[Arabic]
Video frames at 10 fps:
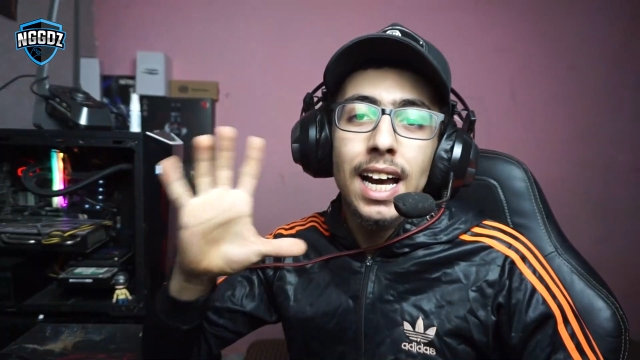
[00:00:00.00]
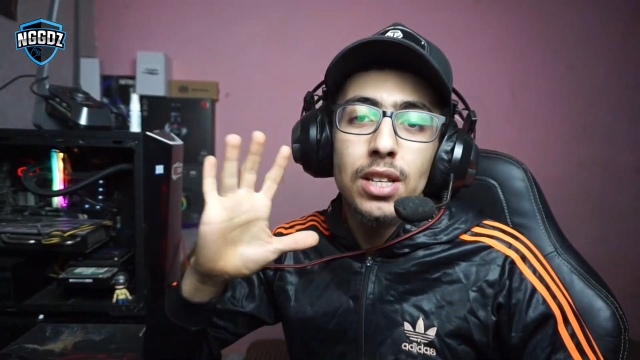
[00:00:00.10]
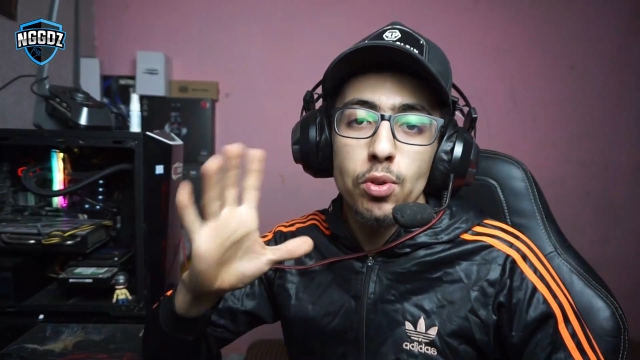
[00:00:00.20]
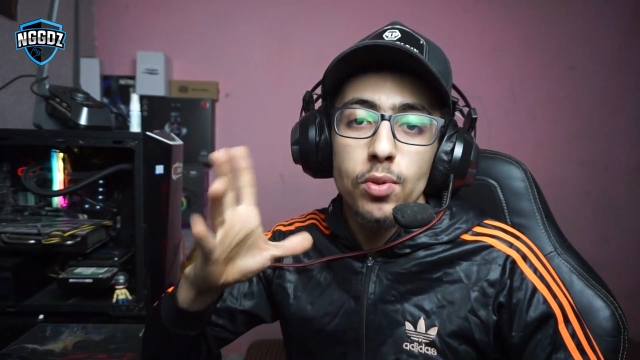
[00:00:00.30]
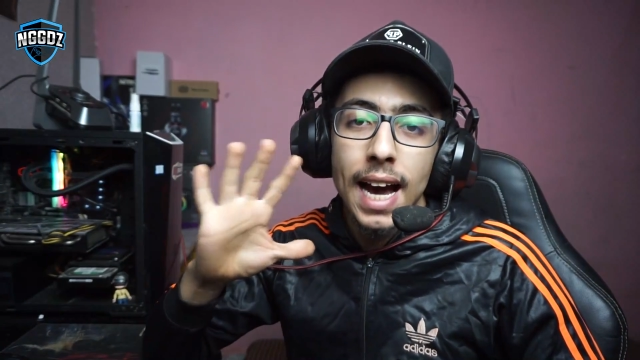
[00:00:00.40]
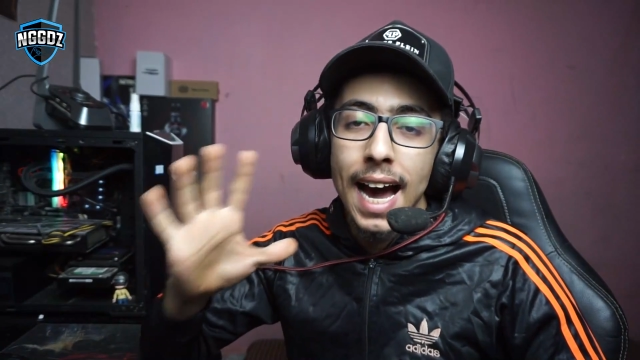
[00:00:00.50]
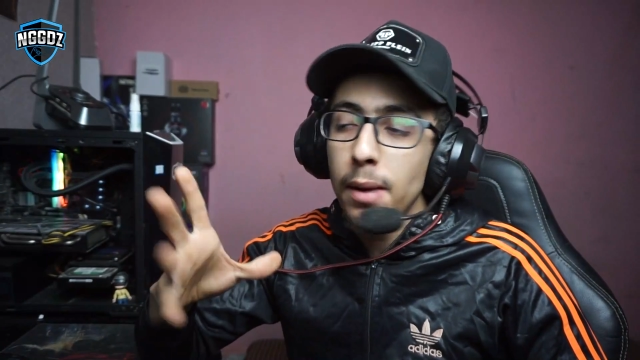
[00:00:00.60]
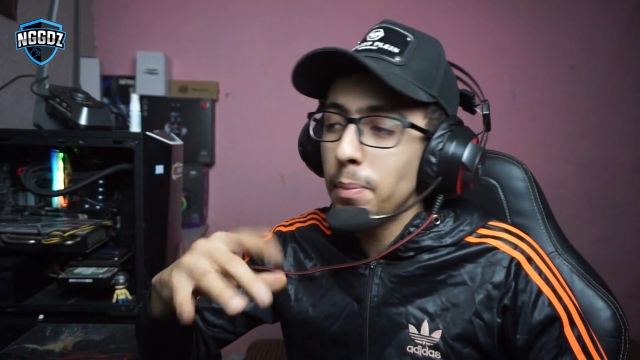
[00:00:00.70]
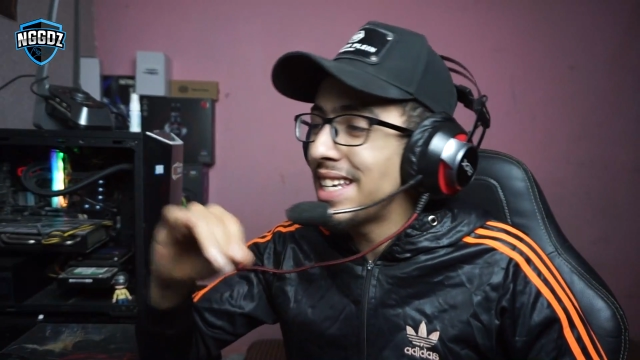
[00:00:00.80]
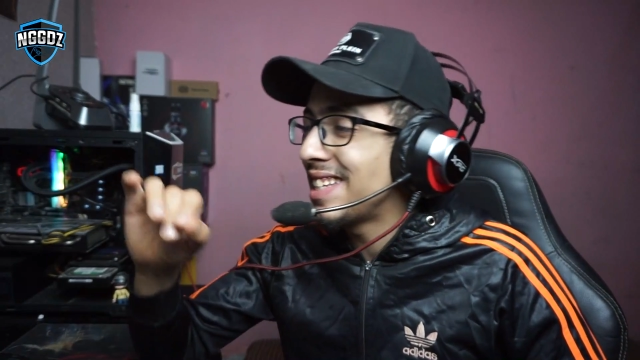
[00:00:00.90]
راح تكون
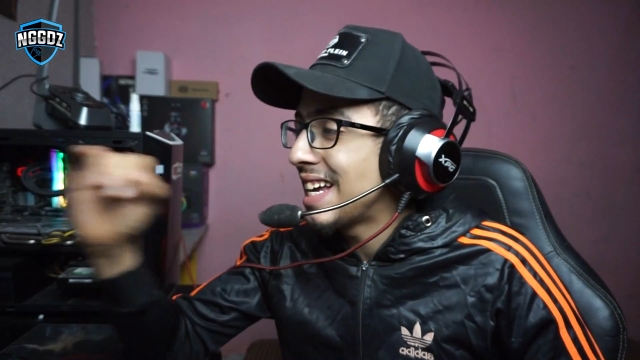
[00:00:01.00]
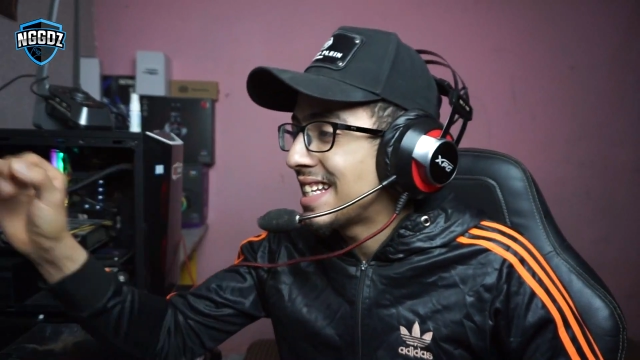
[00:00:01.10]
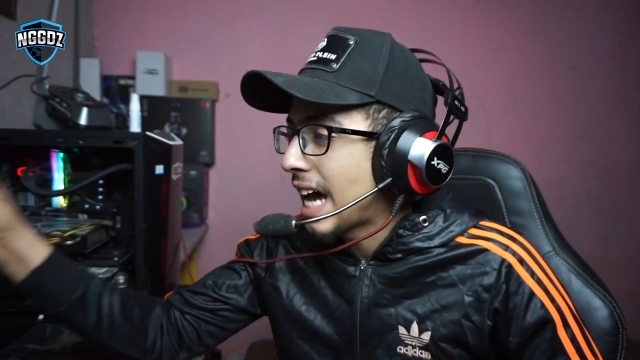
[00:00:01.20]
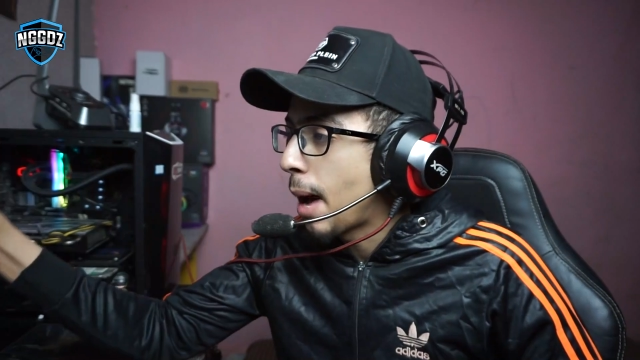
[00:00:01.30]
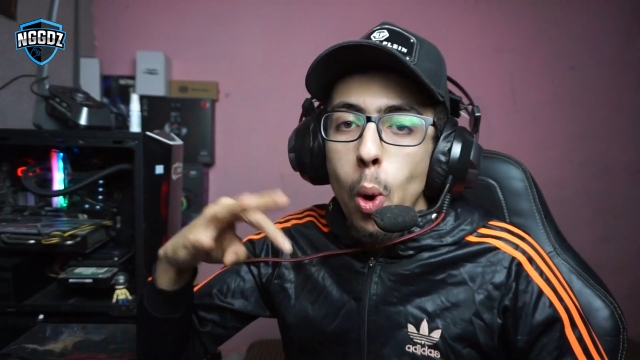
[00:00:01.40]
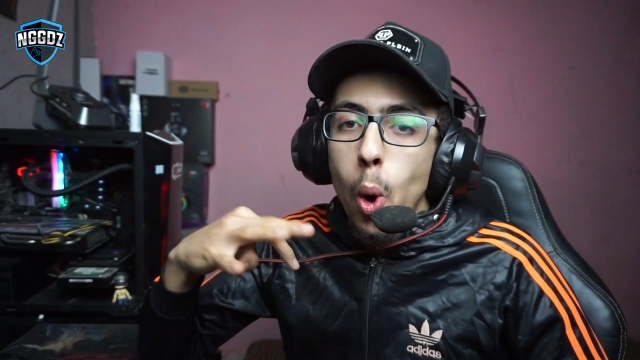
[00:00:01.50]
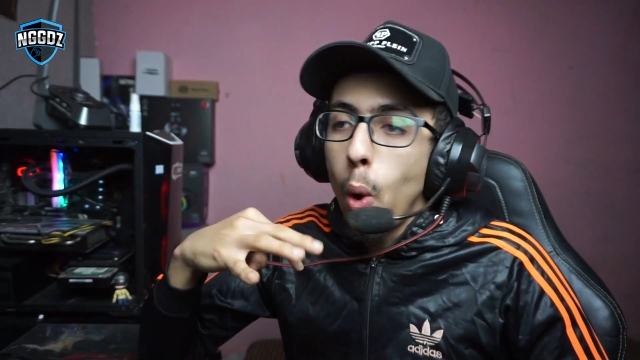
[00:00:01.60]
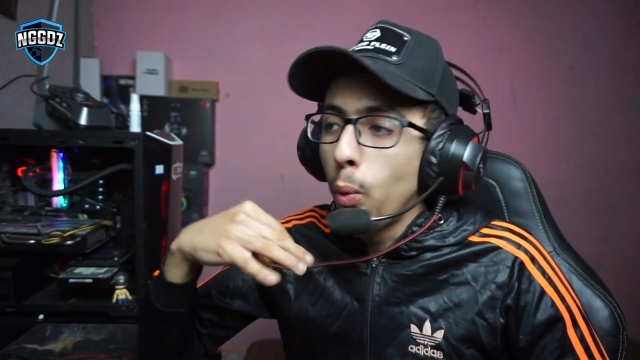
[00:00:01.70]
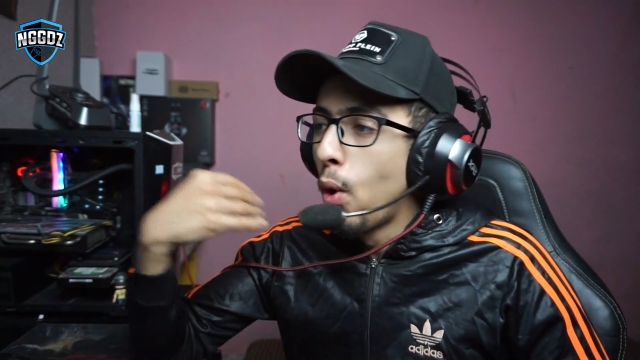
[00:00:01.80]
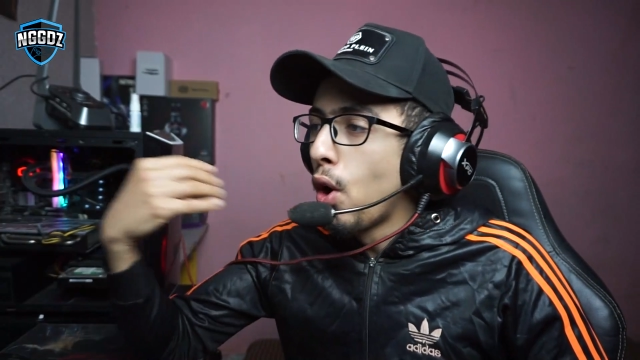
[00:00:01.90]
حرب الساتا
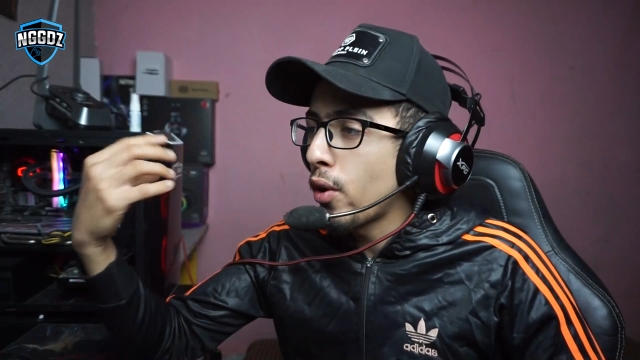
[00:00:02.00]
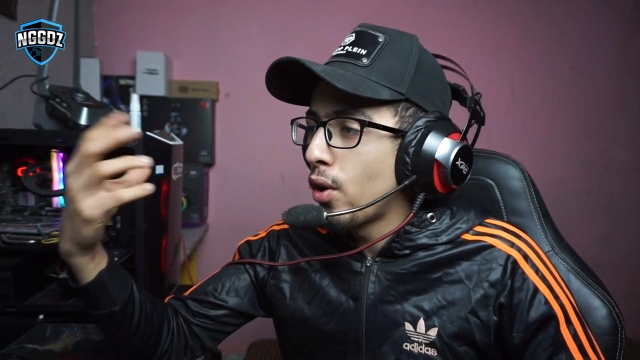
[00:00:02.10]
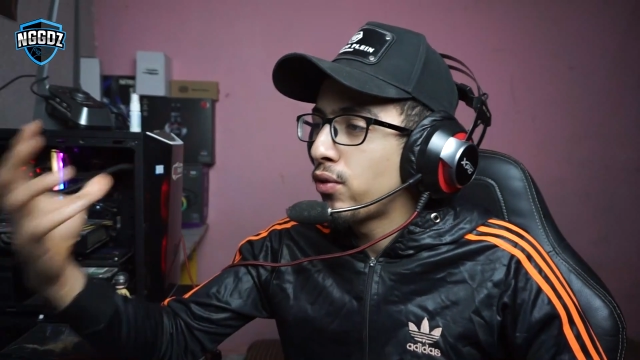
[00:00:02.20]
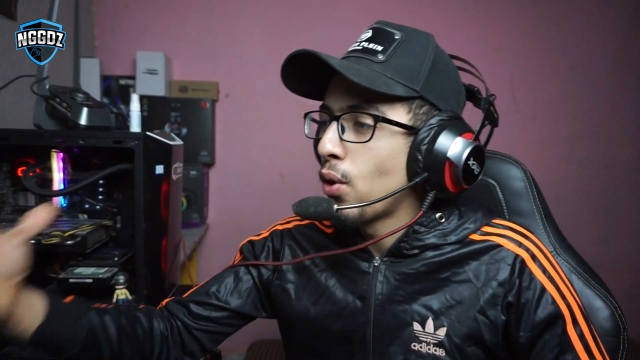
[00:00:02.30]
وور اوف